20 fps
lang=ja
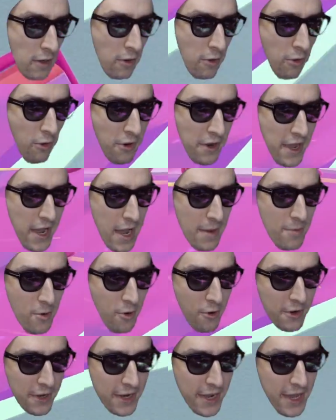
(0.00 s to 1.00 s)
これは
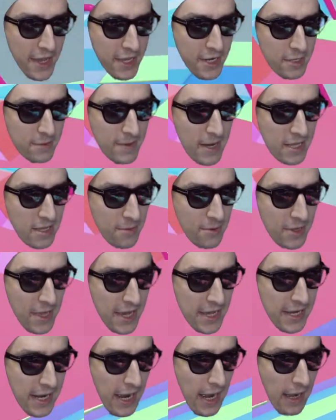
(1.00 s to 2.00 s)
もう俺がいるまでも
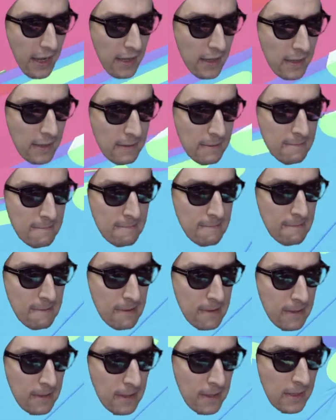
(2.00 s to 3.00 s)
ないな
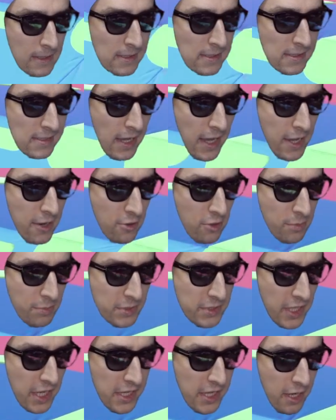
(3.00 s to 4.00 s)
最後の
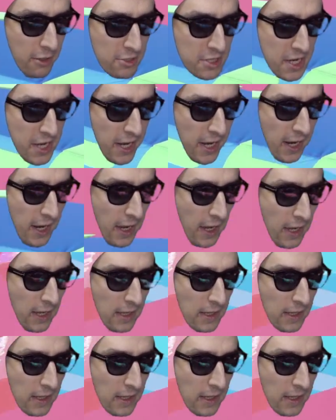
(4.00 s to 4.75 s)
舞台で会おうじゃねえか